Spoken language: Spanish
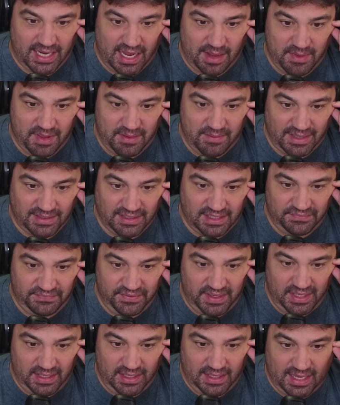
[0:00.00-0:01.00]
a mi
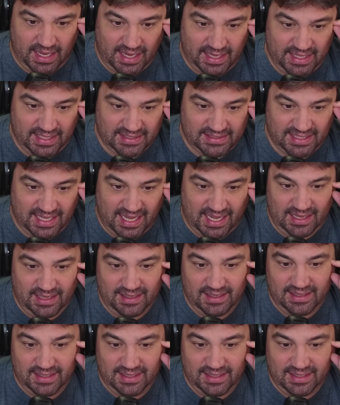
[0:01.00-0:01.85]
Butterfree, ahí está,